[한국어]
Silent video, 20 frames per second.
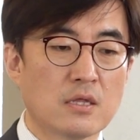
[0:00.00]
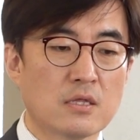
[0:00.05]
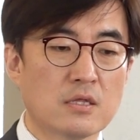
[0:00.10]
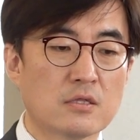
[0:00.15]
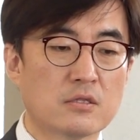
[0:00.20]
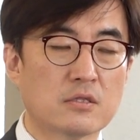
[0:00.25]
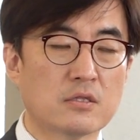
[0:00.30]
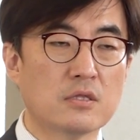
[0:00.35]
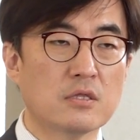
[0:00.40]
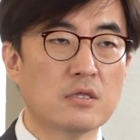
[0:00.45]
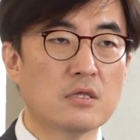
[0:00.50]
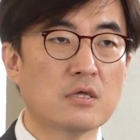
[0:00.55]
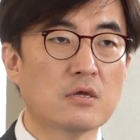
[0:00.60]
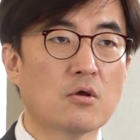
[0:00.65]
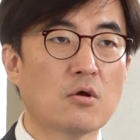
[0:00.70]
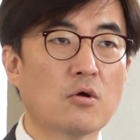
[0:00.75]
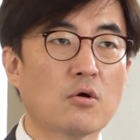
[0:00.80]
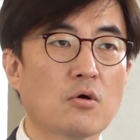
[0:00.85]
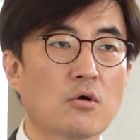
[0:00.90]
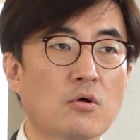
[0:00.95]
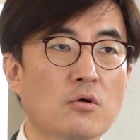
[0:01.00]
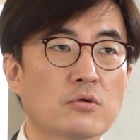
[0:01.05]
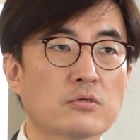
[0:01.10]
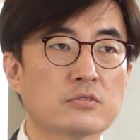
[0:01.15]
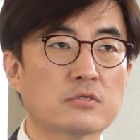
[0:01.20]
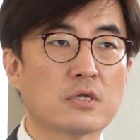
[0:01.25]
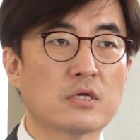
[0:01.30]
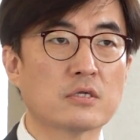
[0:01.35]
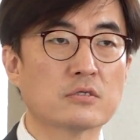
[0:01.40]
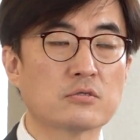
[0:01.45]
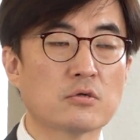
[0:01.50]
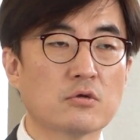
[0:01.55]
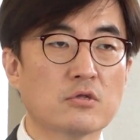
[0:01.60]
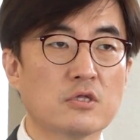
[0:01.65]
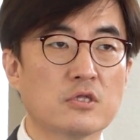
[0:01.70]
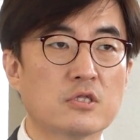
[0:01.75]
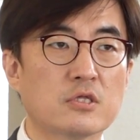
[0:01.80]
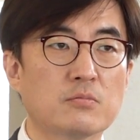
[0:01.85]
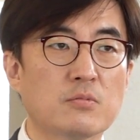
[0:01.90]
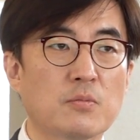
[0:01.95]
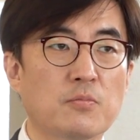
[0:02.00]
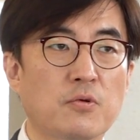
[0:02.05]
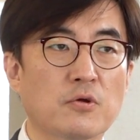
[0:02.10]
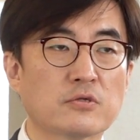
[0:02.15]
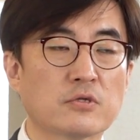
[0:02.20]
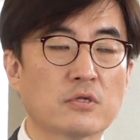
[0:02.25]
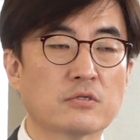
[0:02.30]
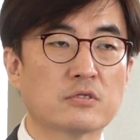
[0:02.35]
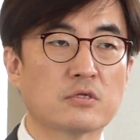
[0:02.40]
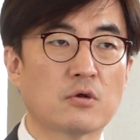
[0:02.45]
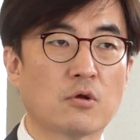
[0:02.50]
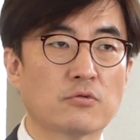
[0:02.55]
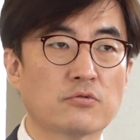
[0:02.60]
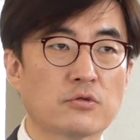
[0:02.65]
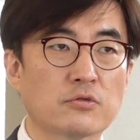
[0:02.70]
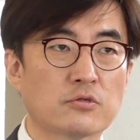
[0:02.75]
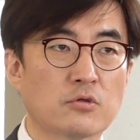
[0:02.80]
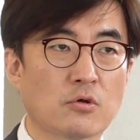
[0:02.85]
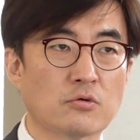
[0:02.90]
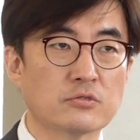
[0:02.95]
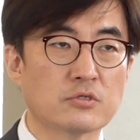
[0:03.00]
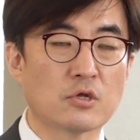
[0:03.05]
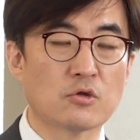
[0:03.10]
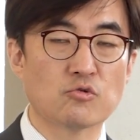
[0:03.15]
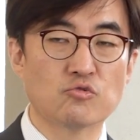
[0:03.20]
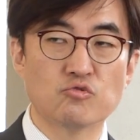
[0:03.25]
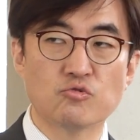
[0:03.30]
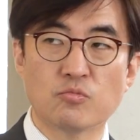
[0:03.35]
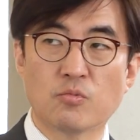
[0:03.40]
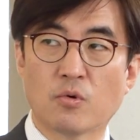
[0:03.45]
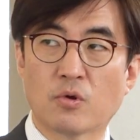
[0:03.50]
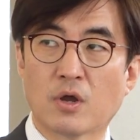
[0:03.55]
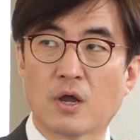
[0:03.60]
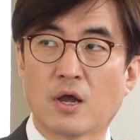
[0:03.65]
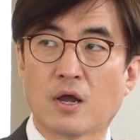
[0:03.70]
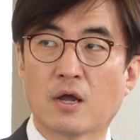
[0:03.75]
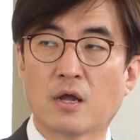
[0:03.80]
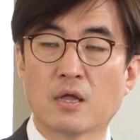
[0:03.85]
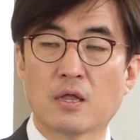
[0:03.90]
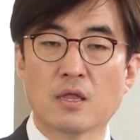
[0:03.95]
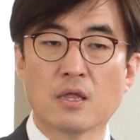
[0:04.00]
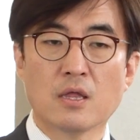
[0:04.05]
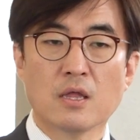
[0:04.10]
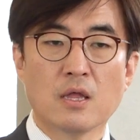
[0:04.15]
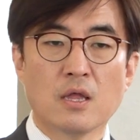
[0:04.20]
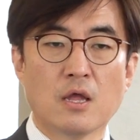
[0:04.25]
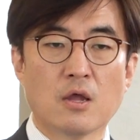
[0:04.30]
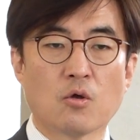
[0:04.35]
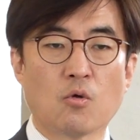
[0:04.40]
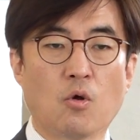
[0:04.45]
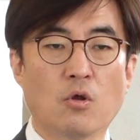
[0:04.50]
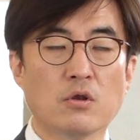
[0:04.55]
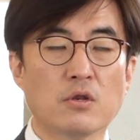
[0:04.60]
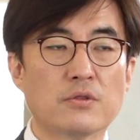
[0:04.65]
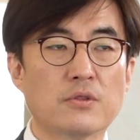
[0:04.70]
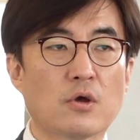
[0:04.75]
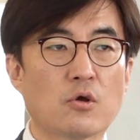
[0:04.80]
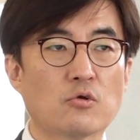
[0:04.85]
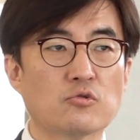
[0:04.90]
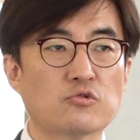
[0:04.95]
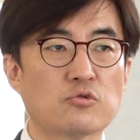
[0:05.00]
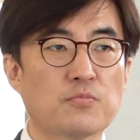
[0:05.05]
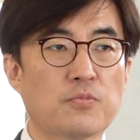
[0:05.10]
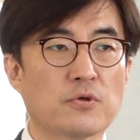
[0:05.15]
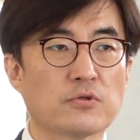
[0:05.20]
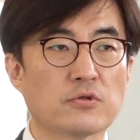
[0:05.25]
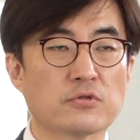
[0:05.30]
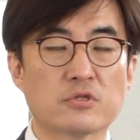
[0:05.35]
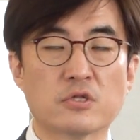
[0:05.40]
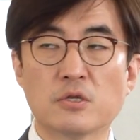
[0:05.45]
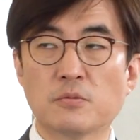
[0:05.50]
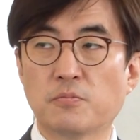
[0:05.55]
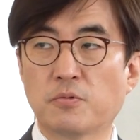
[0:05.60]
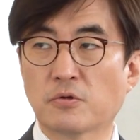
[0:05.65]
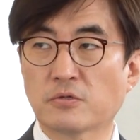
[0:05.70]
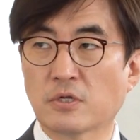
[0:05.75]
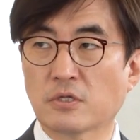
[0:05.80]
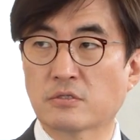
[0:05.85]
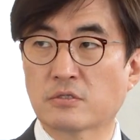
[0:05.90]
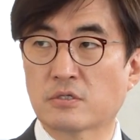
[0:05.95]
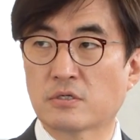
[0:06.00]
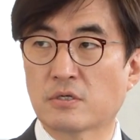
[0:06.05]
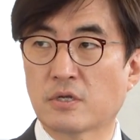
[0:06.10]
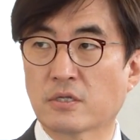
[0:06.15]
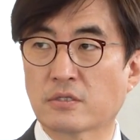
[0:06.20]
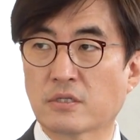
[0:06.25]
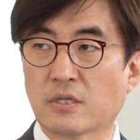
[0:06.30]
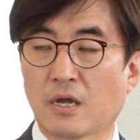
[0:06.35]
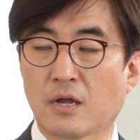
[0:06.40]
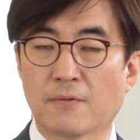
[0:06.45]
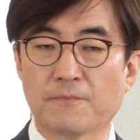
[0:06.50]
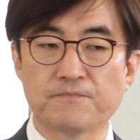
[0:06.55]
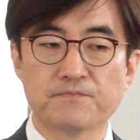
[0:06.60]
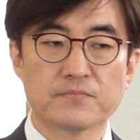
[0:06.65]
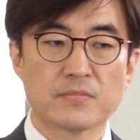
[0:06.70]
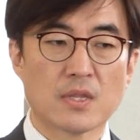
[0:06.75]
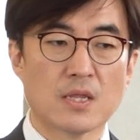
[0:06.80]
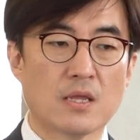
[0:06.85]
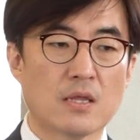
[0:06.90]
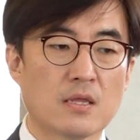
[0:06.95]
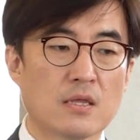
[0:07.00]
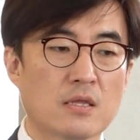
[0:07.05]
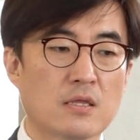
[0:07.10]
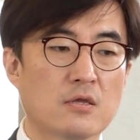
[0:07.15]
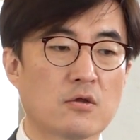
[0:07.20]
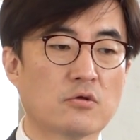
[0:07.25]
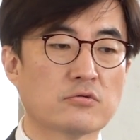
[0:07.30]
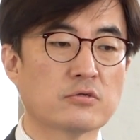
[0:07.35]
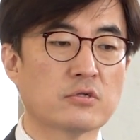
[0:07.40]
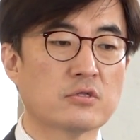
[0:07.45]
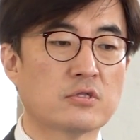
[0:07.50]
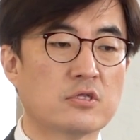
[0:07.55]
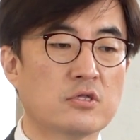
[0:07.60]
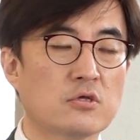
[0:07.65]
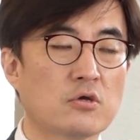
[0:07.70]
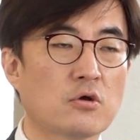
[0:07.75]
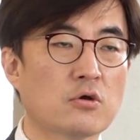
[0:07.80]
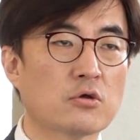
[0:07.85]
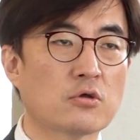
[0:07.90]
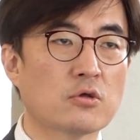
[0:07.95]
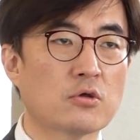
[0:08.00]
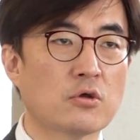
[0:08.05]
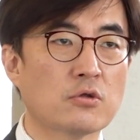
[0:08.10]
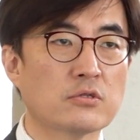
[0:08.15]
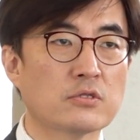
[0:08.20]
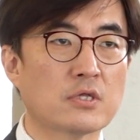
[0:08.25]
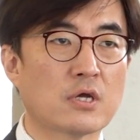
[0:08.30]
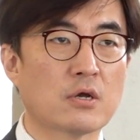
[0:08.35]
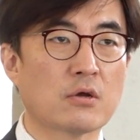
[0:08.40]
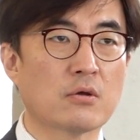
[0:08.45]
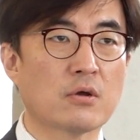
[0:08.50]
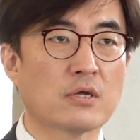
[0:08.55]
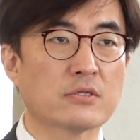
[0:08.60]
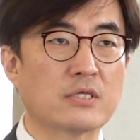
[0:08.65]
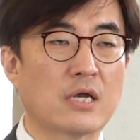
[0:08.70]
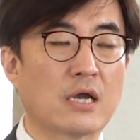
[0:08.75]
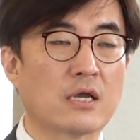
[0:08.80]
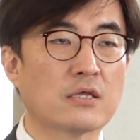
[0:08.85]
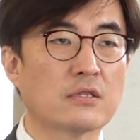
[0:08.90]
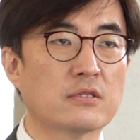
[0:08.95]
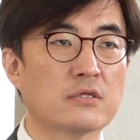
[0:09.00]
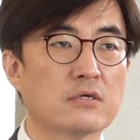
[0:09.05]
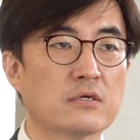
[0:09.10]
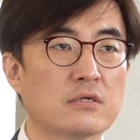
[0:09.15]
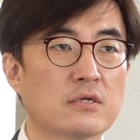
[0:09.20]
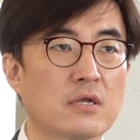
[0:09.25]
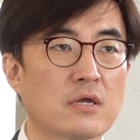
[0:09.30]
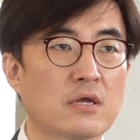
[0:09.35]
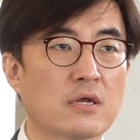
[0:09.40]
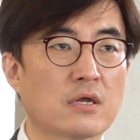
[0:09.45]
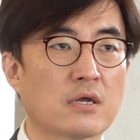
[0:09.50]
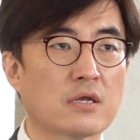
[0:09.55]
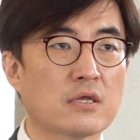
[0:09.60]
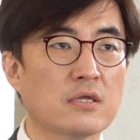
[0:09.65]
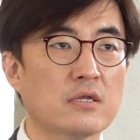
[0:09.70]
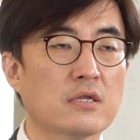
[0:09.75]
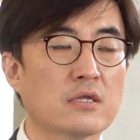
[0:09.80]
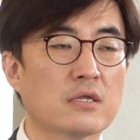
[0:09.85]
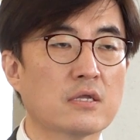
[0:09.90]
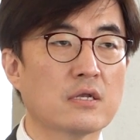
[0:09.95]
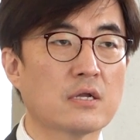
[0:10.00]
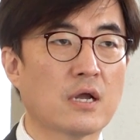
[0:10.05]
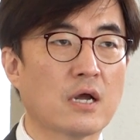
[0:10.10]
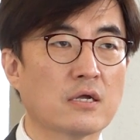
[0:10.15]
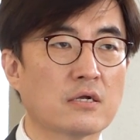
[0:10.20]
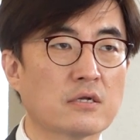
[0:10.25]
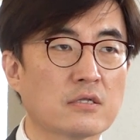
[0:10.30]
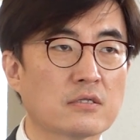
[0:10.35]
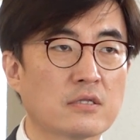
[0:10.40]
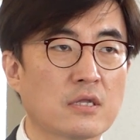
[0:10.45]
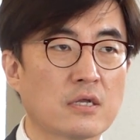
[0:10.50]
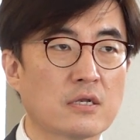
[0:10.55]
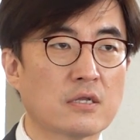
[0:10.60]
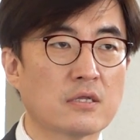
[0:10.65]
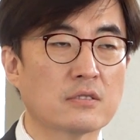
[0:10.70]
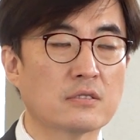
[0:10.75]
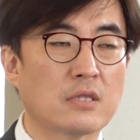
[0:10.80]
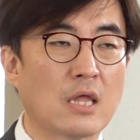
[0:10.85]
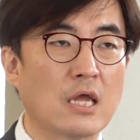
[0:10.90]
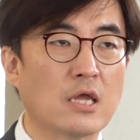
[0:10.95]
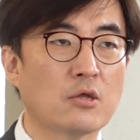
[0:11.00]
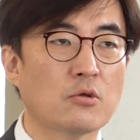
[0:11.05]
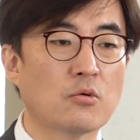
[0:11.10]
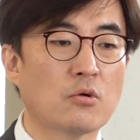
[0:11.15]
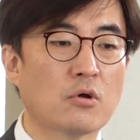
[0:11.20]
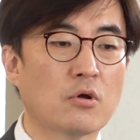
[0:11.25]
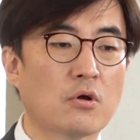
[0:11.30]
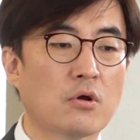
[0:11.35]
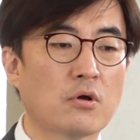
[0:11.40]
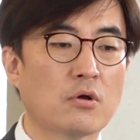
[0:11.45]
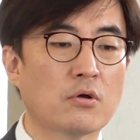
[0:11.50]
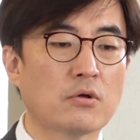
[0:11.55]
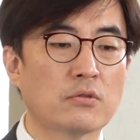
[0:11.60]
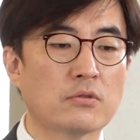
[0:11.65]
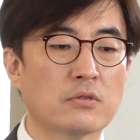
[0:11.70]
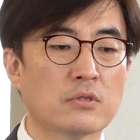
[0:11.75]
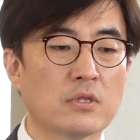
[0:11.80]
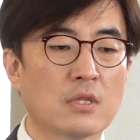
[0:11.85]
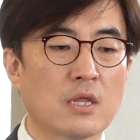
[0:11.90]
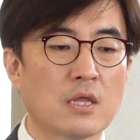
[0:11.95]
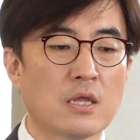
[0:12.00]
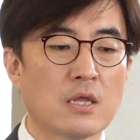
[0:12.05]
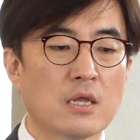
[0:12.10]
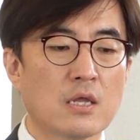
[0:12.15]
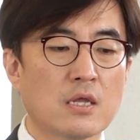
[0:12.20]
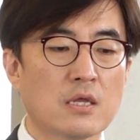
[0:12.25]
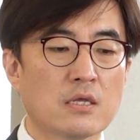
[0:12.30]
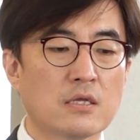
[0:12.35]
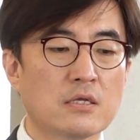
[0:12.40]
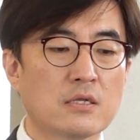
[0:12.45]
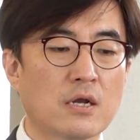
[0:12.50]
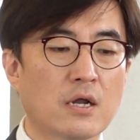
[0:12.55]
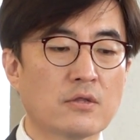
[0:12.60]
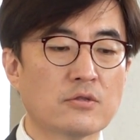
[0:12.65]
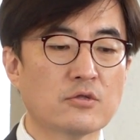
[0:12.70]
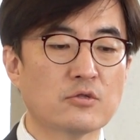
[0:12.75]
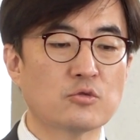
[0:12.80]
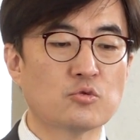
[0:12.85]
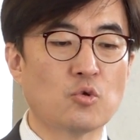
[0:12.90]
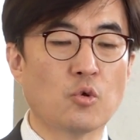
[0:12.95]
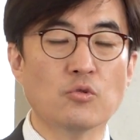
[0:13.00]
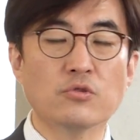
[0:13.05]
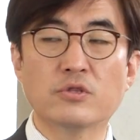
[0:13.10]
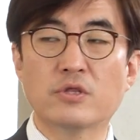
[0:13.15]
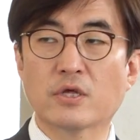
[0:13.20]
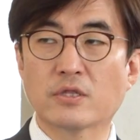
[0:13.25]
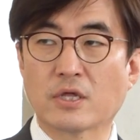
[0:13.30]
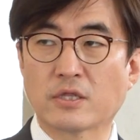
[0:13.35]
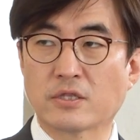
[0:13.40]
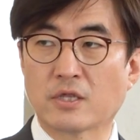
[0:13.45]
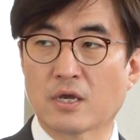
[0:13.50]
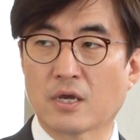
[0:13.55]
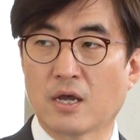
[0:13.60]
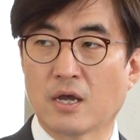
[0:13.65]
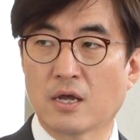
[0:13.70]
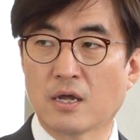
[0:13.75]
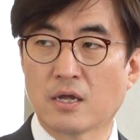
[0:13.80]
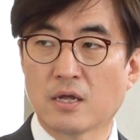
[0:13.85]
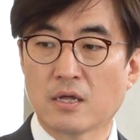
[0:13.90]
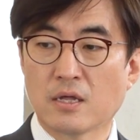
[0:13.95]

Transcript: 이, 이것에서 이십이 퍼센트를 얻은 정세균 후보가 권리당원 투표에서 칠 퍼센트를 했다. 이것은 지역위원장과 자기들의 끼리끼리 카르텔인 대의원 이라는 존재 자체가